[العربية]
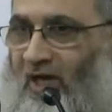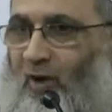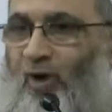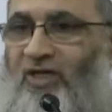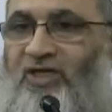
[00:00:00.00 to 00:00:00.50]

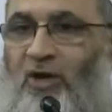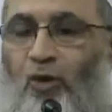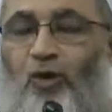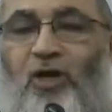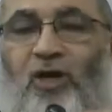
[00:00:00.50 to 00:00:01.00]
أو أن
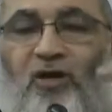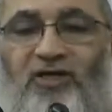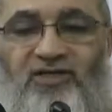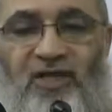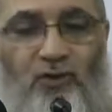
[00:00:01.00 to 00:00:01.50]
يحل
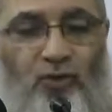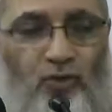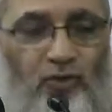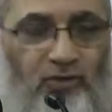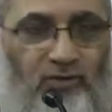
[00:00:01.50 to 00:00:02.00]

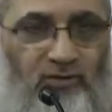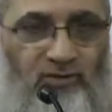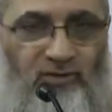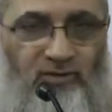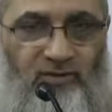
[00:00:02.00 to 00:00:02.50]
قيده
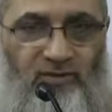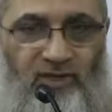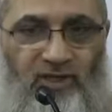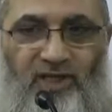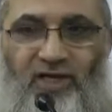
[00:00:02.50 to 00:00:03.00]

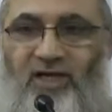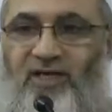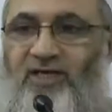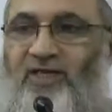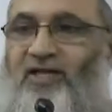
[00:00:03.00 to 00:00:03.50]

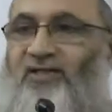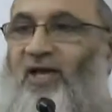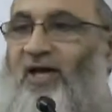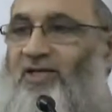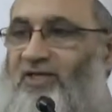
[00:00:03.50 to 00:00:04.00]
إلا إذا
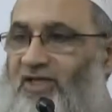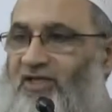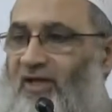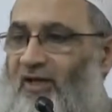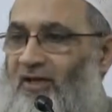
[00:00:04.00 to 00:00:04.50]

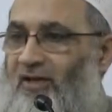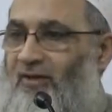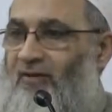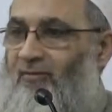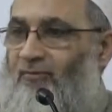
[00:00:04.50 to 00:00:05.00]
تأيد
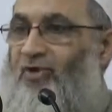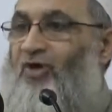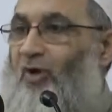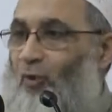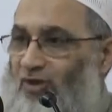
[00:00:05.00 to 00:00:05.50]

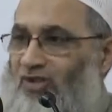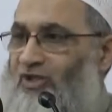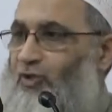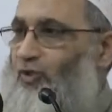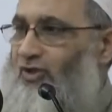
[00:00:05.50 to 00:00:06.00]
بقوي
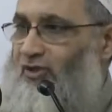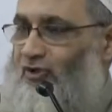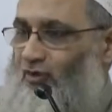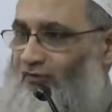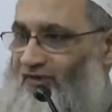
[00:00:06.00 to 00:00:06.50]

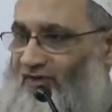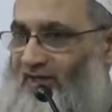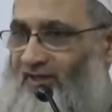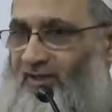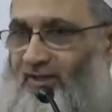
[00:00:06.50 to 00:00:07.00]
يعينه في
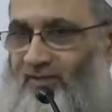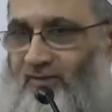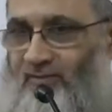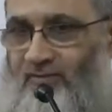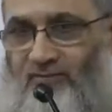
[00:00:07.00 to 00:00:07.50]
ذلك
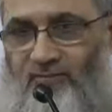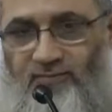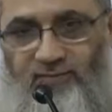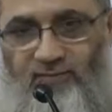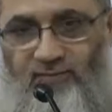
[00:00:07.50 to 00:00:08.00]

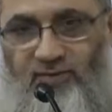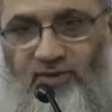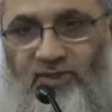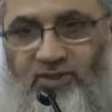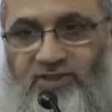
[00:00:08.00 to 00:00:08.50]

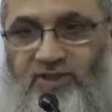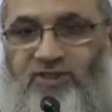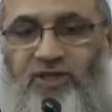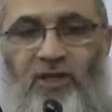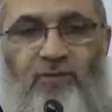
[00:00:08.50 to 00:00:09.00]

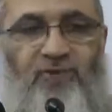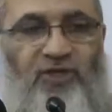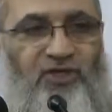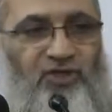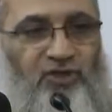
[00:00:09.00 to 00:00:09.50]
سلسلة جامدة
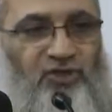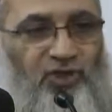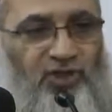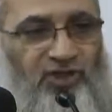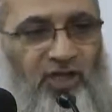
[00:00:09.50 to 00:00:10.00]
جدا
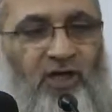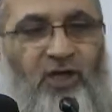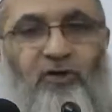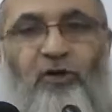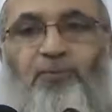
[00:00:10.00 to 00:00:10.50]
تخينة
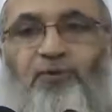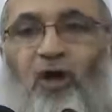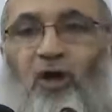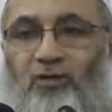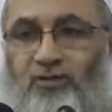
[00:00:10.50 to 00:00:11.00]

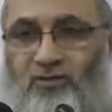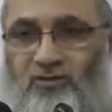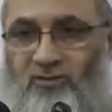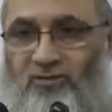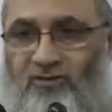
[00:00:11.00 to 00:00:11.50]

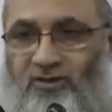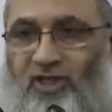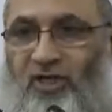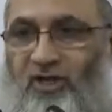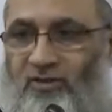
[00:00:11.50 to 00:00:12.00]
ربطاك
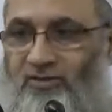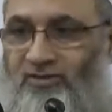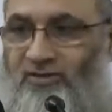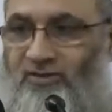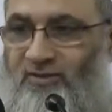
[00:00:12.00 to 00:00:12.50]

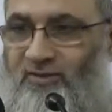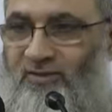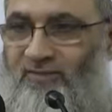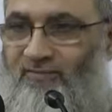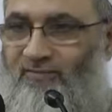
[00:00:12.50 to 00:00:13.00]
للأرض
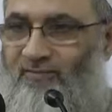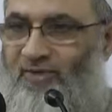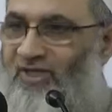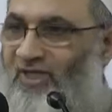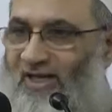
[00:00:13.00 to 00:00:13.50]

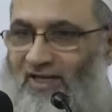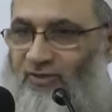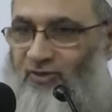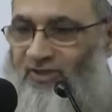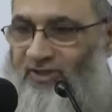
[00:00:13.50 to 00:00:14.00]
مين اللي
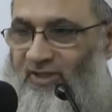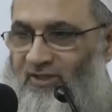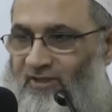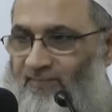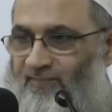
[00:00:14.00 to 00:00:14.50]

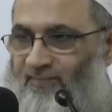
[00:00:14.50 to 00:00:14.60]
هيعينك